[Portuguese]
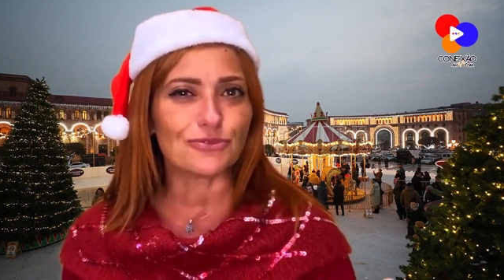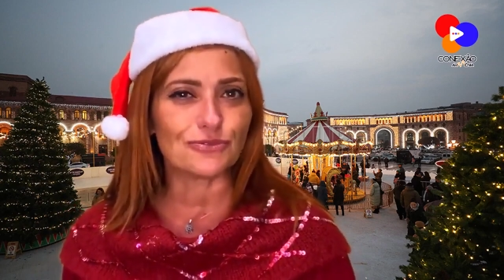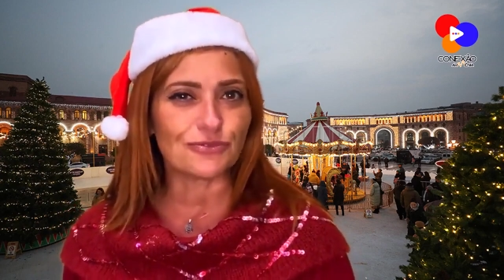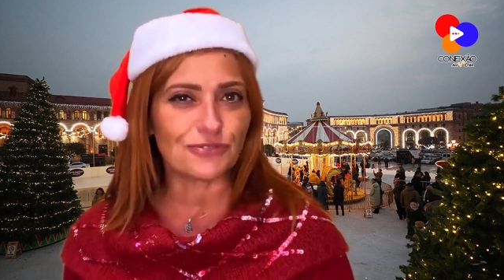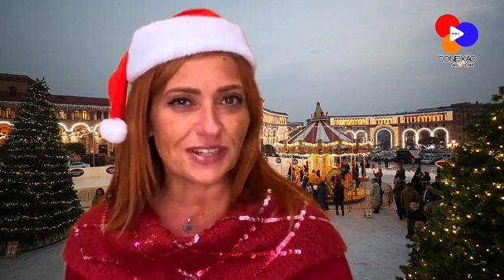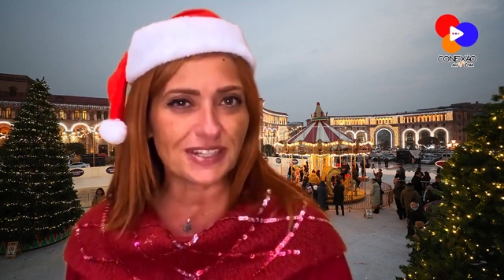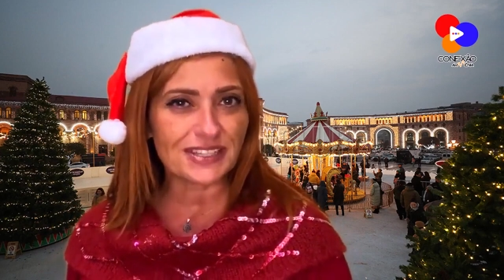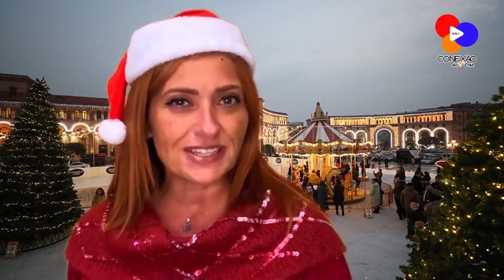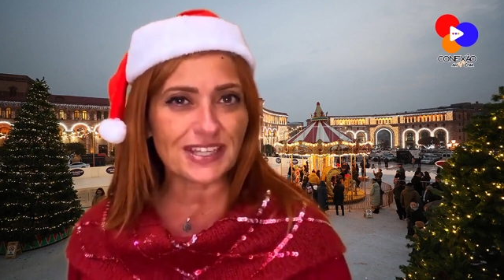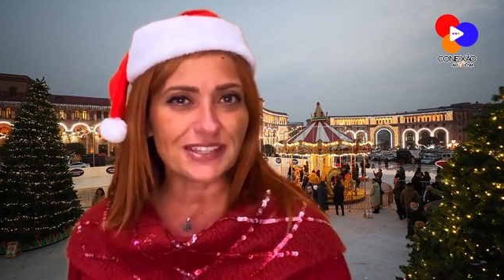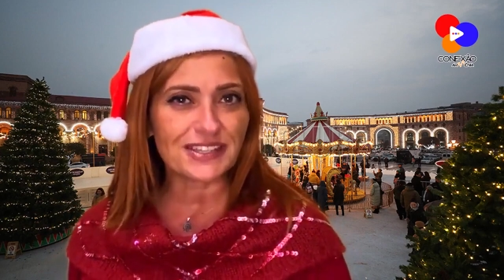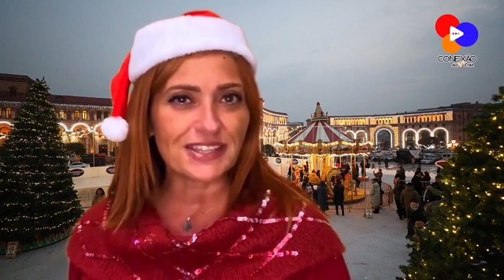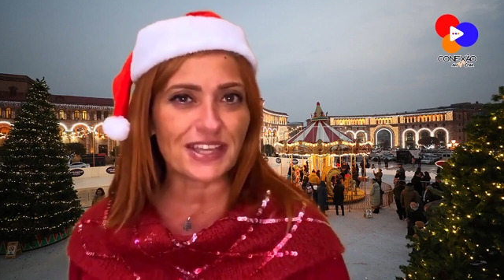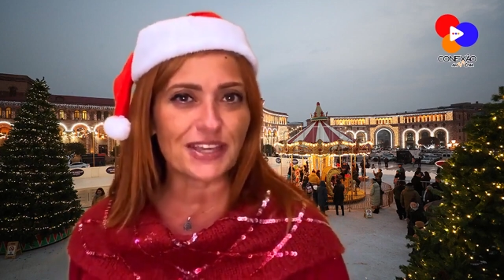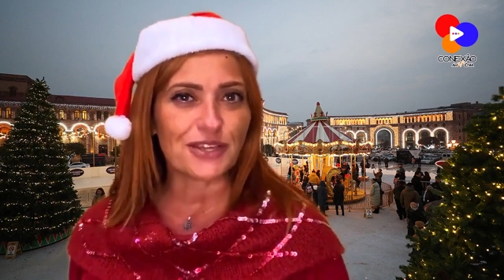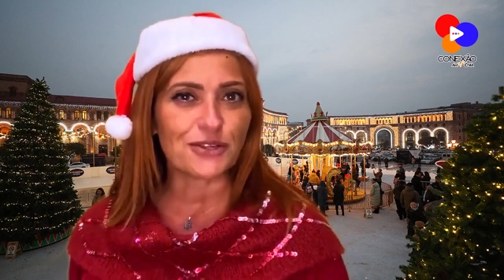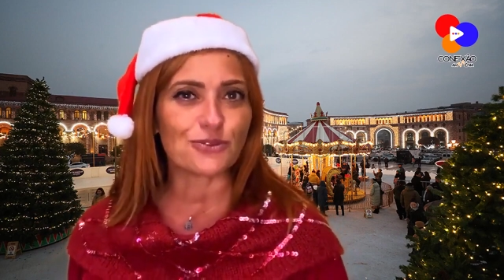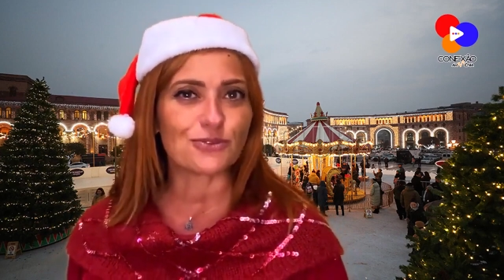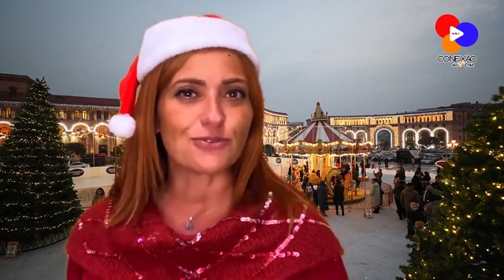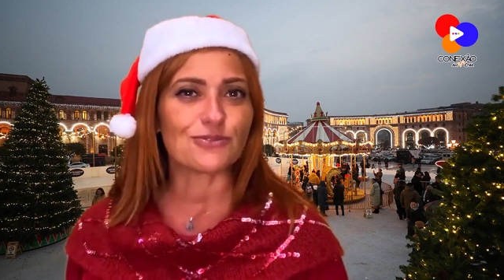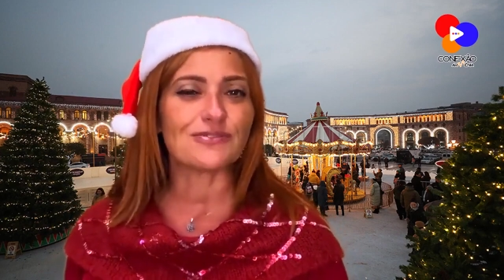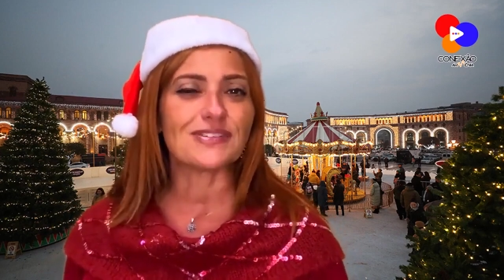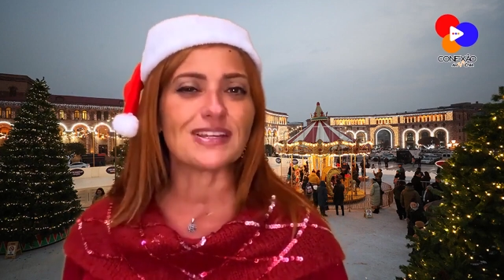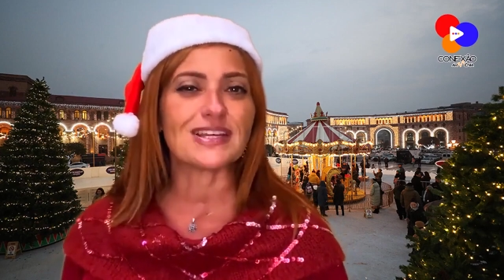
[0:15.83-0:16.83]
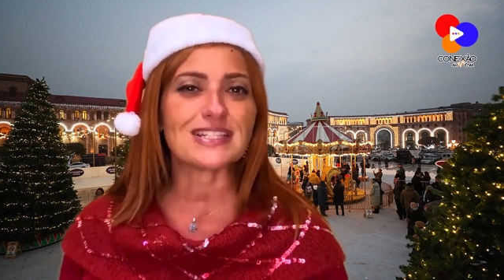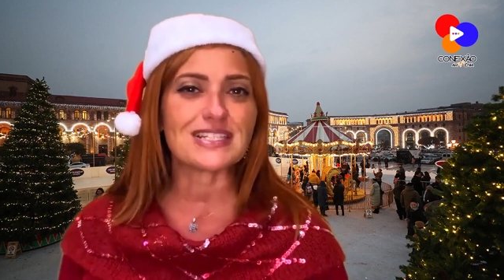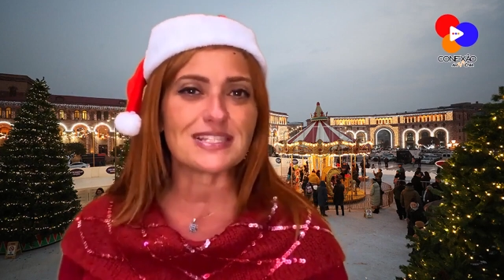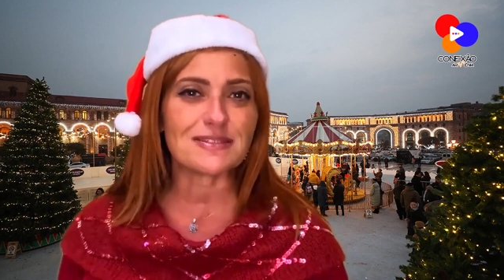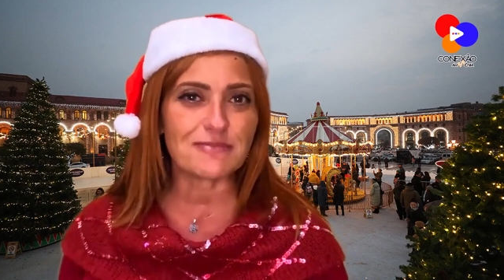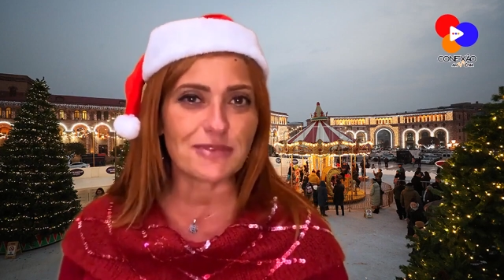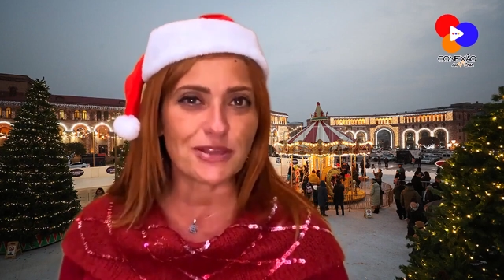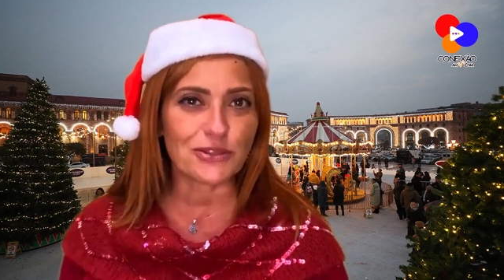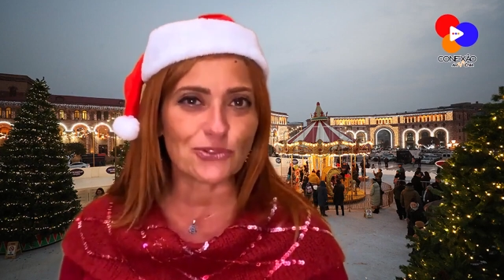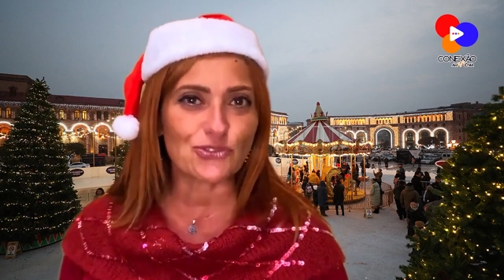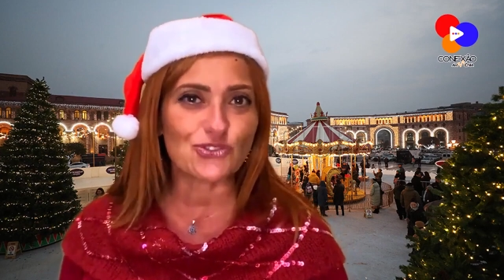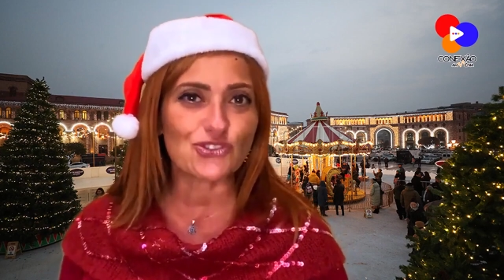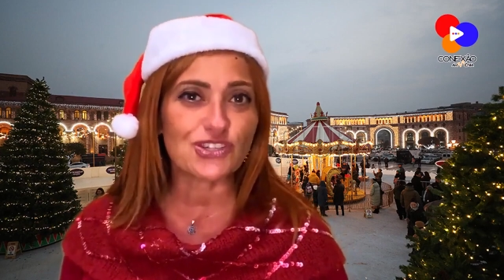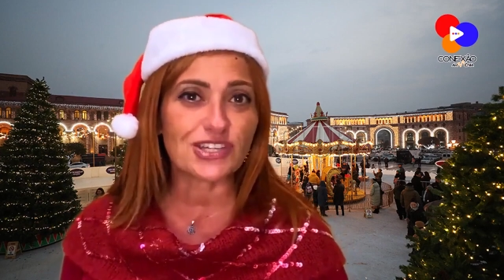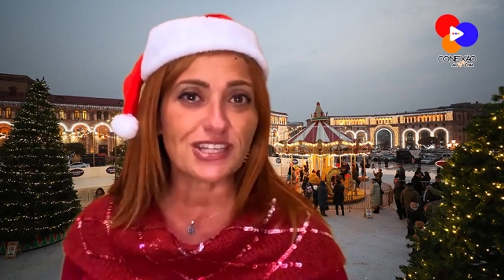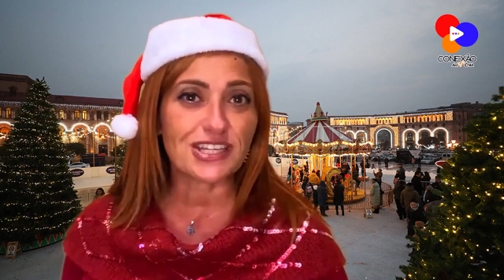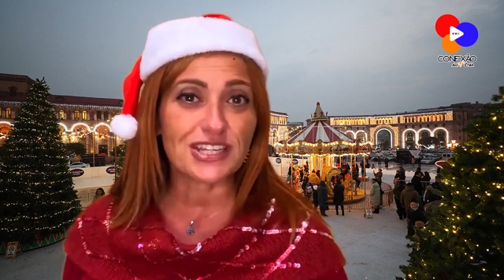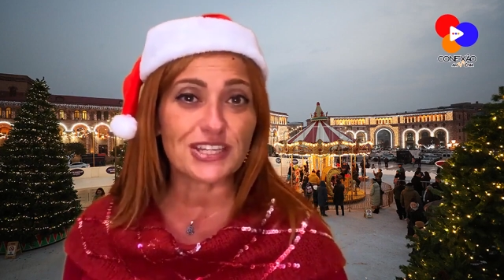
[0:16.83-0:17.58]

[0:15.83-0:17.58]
o verdadeiro nascimento de